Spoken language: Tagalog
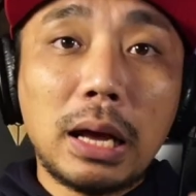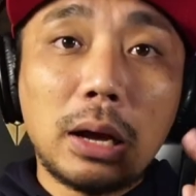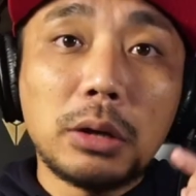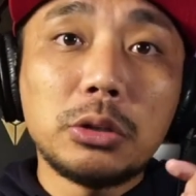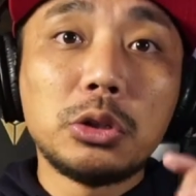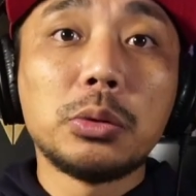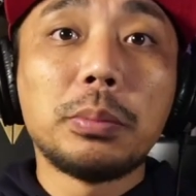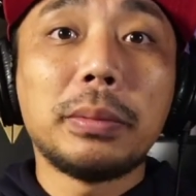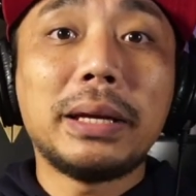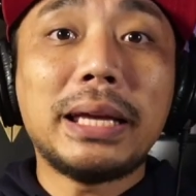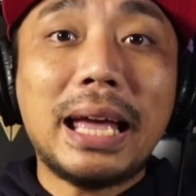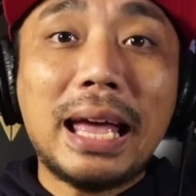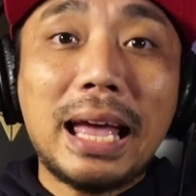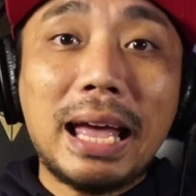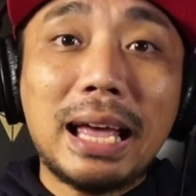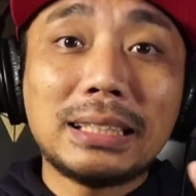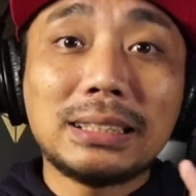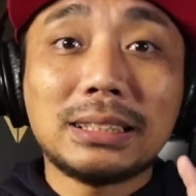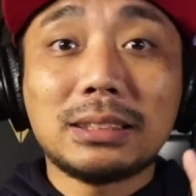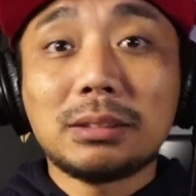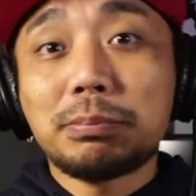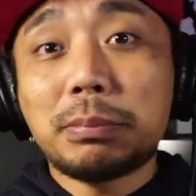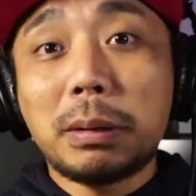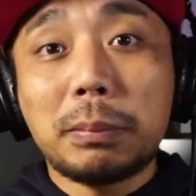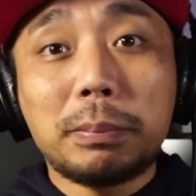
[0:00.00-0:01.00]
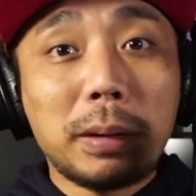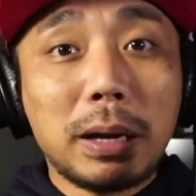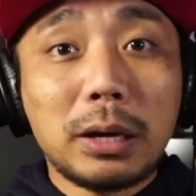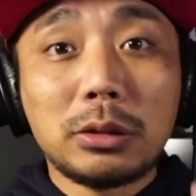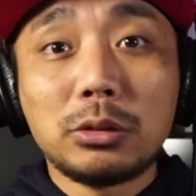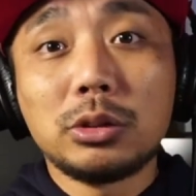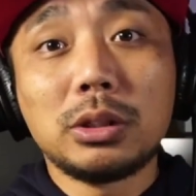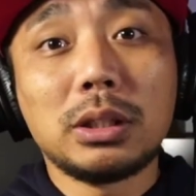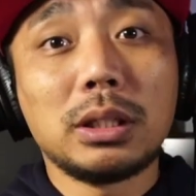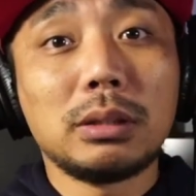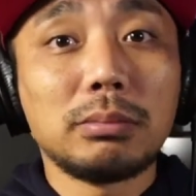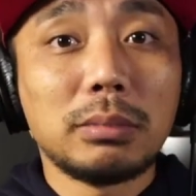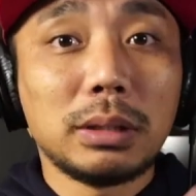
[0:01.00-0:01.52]
Now, you may ask,
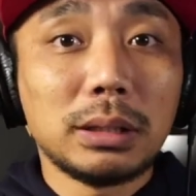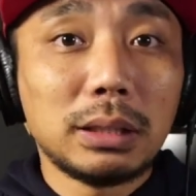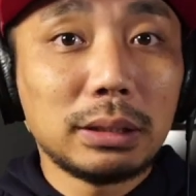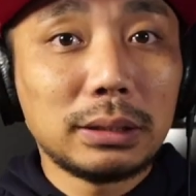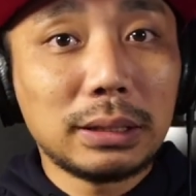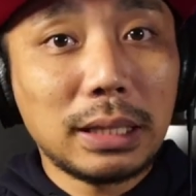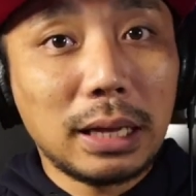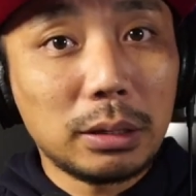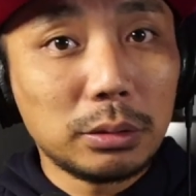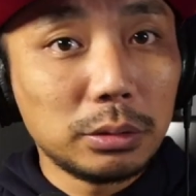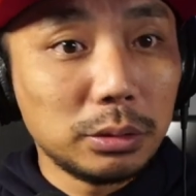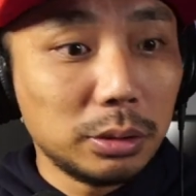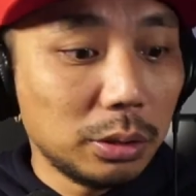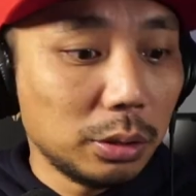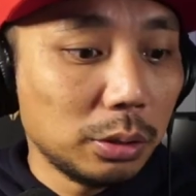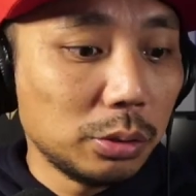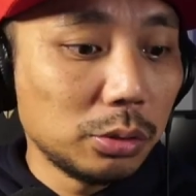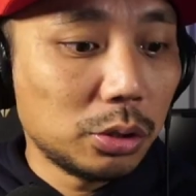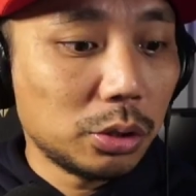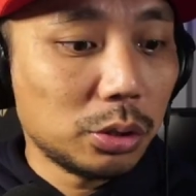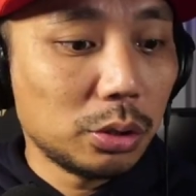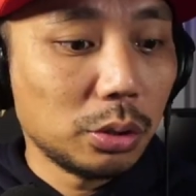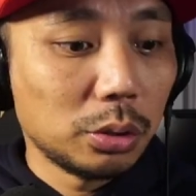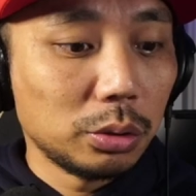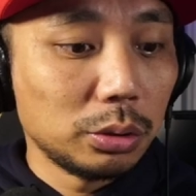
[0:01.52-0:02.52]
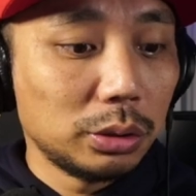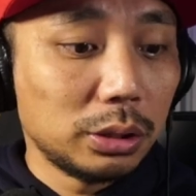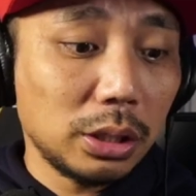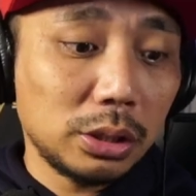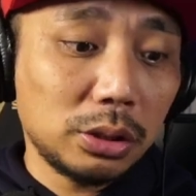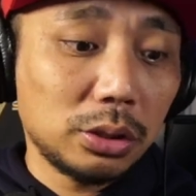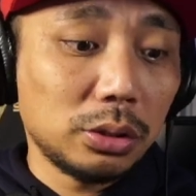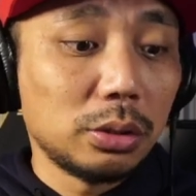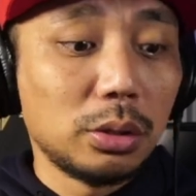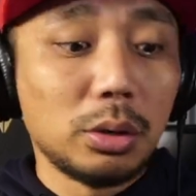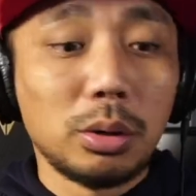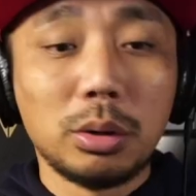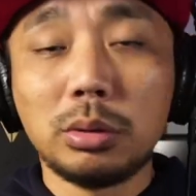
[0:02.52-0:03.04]
paano yan madadownload? So,
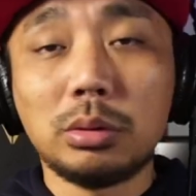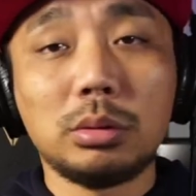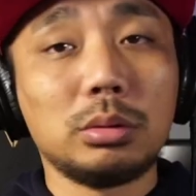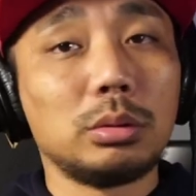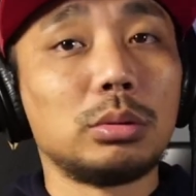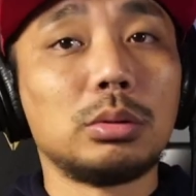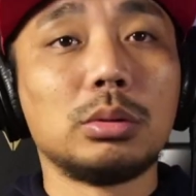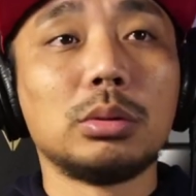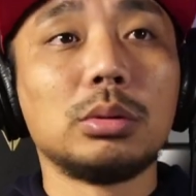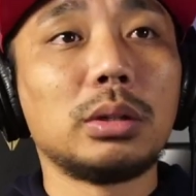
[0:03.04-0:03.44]
just go to